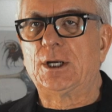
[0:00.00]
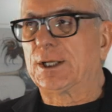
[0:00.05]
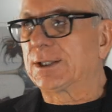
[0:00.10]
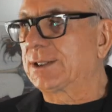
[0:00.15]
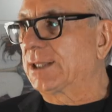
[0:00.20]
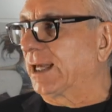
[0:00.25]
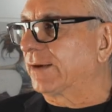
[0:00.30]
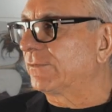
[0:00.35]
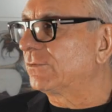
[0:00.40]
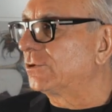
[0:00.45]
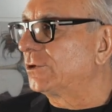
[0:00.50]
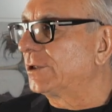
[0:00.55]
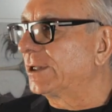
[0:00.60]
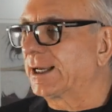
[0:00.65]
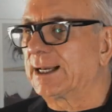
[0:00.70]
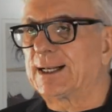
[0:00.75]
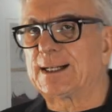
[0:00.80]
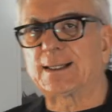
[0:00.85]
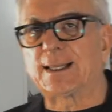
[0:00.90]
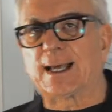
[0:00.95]
Servono in
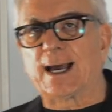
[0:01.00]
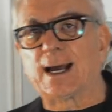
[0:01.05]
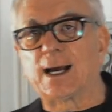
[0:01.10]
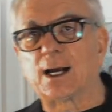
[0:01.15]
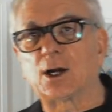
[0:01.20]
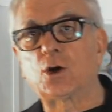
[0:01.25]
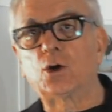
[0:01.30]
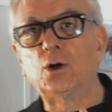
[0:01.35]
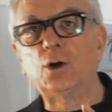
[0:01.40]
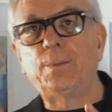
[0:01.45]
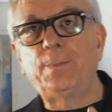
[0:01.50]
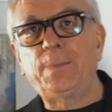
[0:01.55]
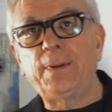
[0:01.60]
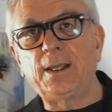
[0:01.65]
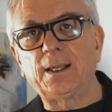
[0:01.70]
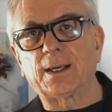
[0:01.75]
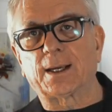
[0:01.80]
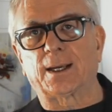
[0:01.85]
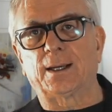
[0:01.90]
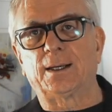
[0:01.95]
realtà a
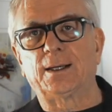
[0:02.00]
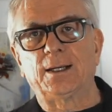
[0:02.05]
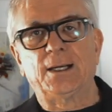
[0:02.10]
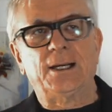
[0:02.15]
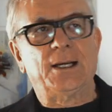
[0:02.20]
colpire,